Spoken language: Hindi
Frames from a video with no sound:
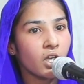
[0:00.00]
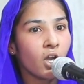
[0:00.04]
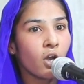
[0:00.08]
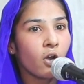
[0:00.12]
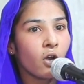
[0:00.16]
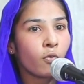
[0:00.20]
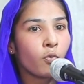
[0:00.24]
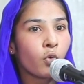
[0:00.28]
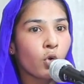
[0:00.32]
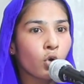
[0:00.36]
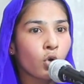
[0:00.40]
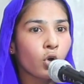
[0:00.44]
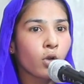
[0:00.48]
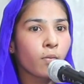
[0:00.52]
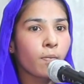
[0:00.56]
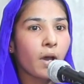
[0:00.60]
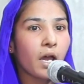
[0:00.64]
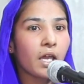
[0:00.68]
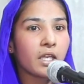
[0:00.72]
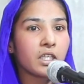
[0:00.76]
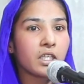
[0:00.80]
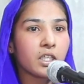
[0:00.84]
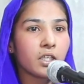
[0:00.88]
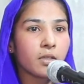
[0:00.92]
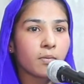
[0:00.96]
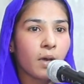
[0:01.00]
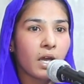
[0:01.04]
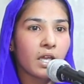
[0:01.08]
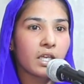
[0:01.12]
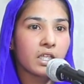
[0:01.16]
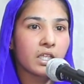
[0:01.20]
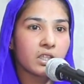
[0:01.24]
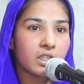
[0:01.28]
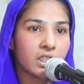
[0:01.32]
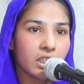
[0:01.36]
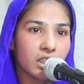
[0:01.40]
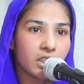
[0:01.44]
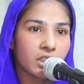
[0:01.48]
वो कुर्बानी हमारे
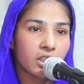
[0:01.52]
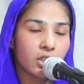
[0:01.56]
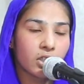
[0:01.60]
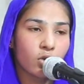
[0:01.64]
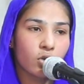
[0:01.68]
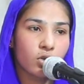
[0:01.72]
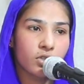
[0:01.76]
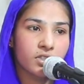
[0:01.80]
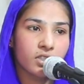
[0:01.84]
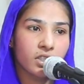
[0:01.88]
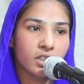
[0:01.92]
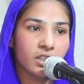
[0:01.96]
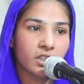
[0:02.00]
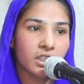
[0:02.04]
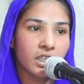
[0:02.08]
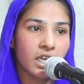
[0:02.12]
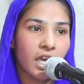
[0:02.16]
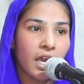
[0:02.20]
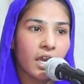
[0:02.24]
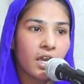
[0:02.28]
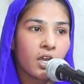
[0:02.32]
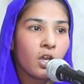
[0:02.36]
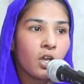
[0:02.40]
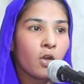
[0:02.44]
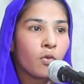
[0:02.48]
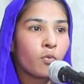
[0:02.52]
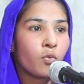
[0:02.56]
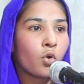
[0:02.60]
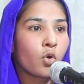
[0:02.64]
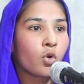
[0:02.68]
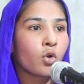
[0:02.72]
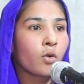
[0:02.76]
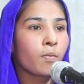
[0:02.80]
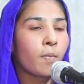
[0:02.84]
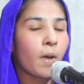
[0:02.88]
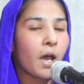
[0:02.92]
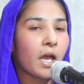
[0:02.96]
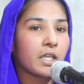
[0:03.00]
दिल की हो सकती है वो
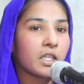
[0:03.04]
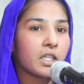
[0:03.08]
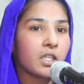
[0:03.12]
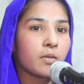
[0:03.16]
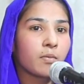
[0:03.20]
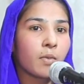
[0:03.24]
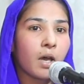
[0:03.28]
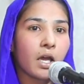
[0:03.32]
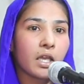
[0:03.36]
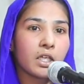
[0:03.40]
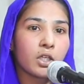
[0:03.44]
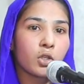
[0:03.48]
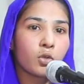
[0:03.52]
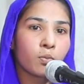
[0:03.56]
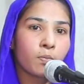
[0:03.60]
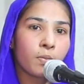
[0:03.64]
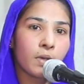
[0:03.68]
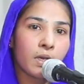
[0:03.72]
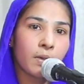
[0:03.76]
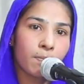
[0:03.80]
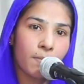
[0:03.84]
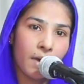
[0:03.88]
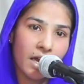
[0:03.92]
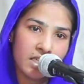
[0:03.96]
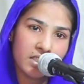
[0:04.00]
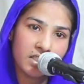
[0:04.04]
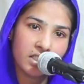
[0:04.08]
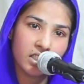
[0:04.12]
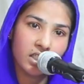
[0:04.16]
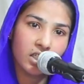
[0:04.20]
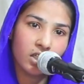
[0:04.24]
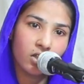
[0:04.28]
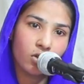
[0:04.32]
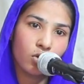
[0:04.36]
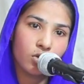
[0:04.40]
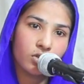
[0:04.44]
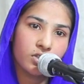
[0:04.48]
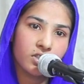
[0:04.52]
कुर्बानी हमारी रुपये पैसे की
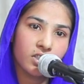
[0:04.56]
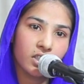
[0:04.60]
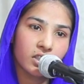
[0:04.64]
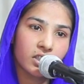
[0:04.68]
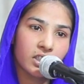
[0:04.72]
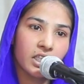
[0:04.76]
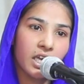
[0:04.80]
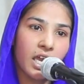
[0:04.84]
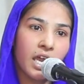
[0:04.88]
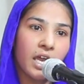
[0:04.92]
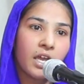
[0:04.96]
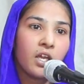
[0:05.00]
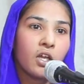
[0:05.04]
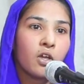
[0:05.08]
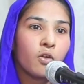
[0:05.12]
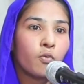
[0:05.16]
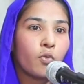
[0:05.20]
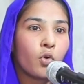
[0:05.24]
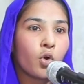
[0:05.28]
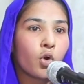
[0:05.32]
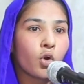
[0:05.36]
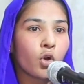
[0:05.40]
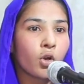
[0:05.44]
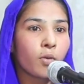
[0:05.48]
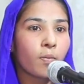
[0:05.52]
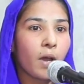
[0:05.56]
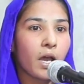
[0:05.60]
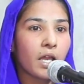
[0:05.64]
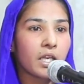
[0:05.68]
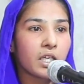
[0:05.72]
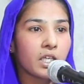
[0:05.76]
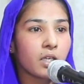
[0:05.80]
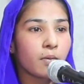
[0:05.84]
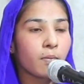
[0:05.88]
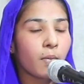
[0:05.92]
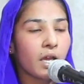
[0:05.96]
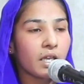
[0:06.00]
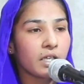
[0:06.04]
हो सकती है वो कुर्बानी
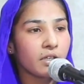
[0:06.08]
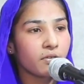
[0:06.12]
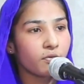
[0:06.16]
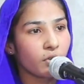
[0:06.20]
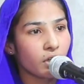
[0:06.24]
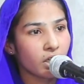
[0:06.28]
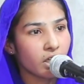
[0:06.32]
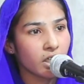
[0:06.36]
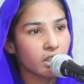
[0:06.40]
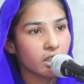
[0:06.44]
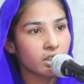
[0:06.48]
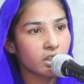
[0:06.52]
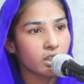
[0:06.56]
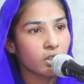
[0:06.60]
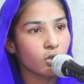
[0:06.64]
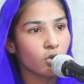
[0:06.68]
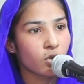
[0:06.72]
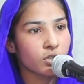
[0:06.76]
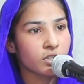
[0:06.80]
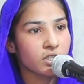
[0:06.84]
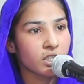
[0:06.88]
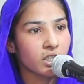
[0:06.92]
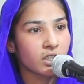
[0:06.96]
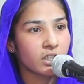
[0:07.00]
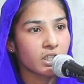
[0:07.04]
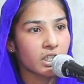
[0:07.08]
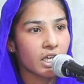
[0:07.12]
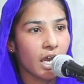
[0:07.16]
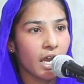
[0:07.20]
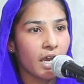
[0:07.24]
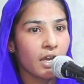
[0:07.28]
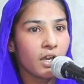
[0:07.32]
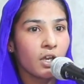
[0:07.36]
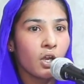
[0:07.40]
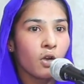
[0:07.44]
हमारी वक़्त की हो सकती है